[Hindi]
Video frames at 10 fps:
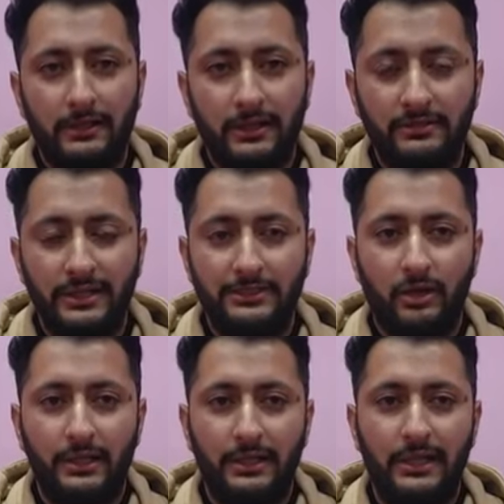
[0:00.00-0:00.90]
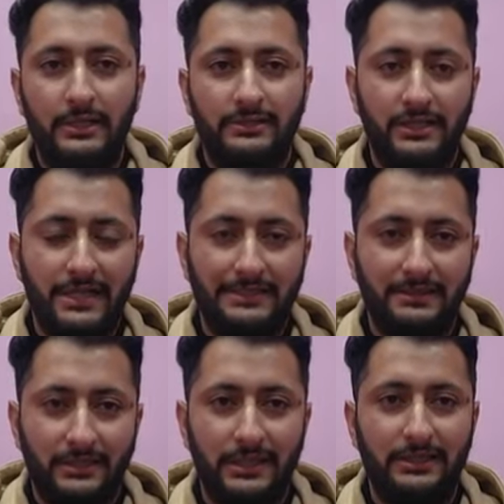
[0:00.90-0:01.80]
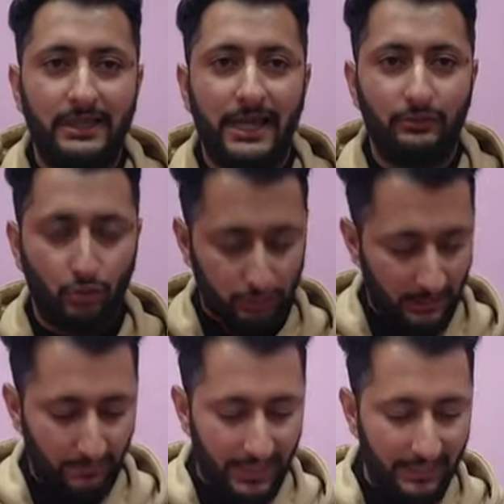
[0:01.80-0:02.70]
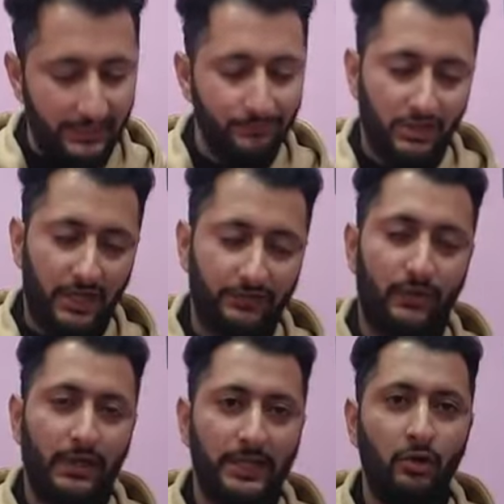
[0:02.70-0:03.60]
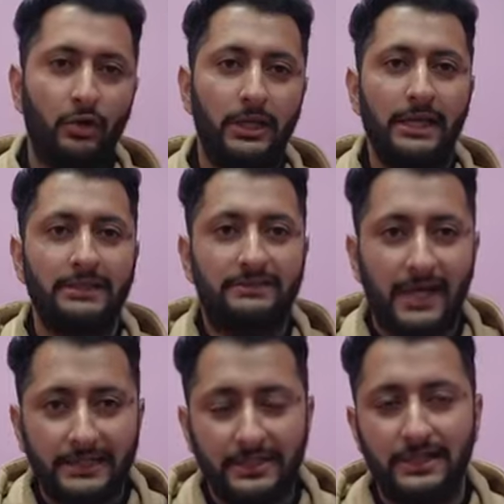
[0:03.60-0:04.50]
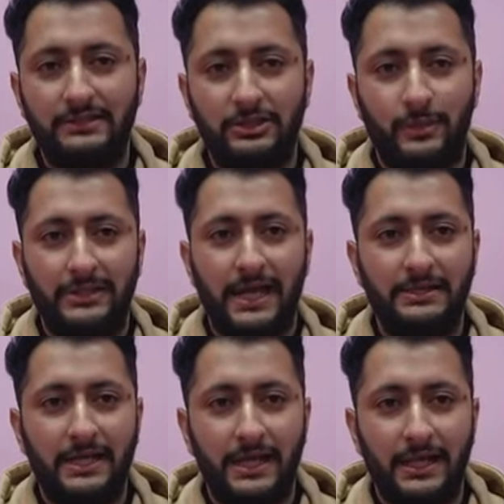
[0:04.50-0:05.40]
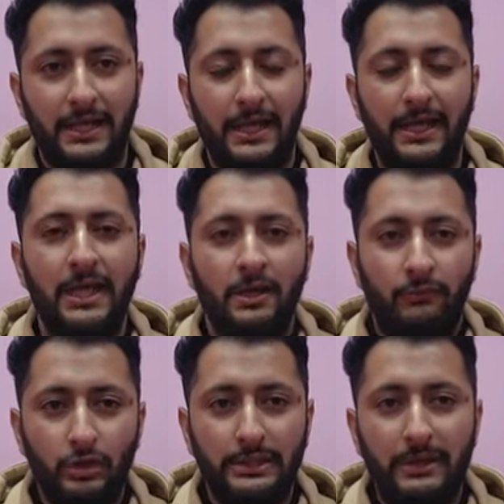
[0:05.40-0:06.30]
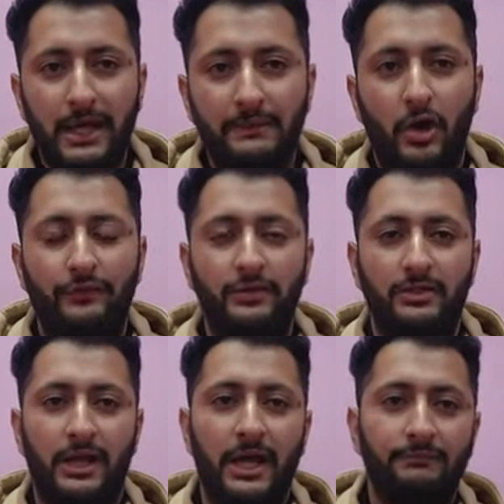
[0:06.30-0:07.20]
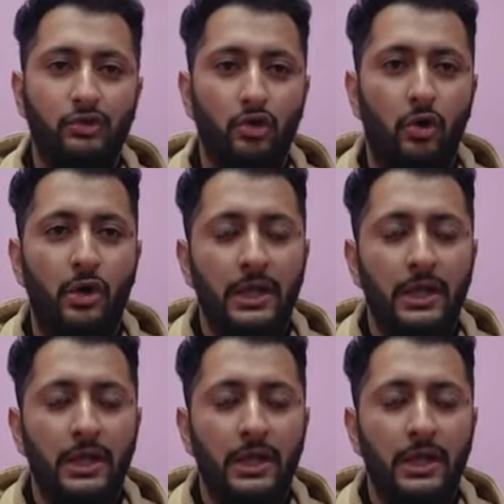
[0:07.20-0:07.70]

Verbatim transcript: कंसर्न अथॉरिटी इसकी इजाजत देती है तो उसके बाद ट्रांसफर नहीं होगी लेकिन ज्यादा चांसेस बताए जा रहे हैं वो तमाम ऑफिसरान जो